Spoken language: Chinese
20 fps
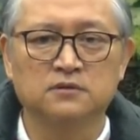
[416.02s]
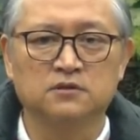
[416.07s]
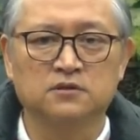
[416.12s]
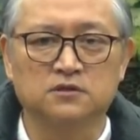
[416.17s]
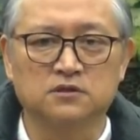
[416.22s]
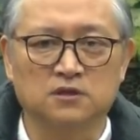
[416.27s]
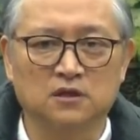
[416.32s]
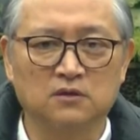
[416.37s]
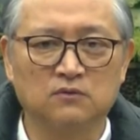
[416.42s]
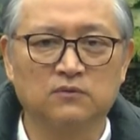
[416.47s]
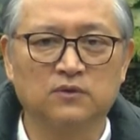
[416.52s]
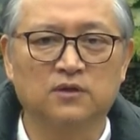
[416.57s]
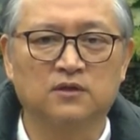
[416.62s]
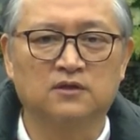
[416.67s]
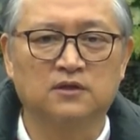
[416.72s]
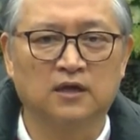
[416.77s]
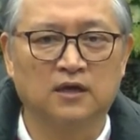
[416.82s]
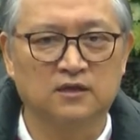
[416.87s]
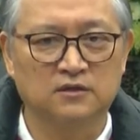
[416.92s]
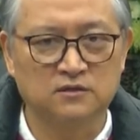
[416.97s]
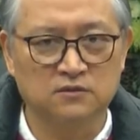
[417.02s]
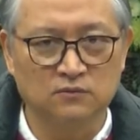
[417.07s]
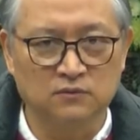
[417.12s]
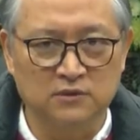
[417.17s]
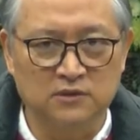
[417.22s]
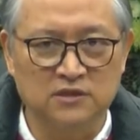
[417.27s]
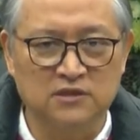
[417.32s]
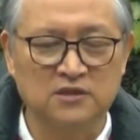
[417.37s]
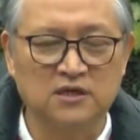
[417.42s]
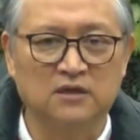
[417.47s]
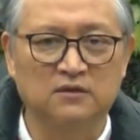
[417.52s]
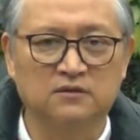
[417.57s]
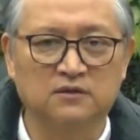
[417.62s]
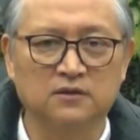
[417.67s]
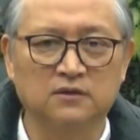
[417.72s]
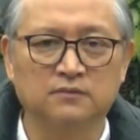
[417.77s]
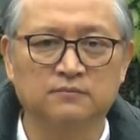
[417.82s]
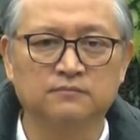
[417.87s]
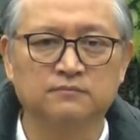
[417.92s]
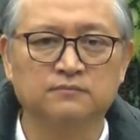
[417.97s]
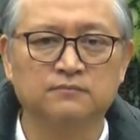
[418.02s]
只因为他是我的上帝。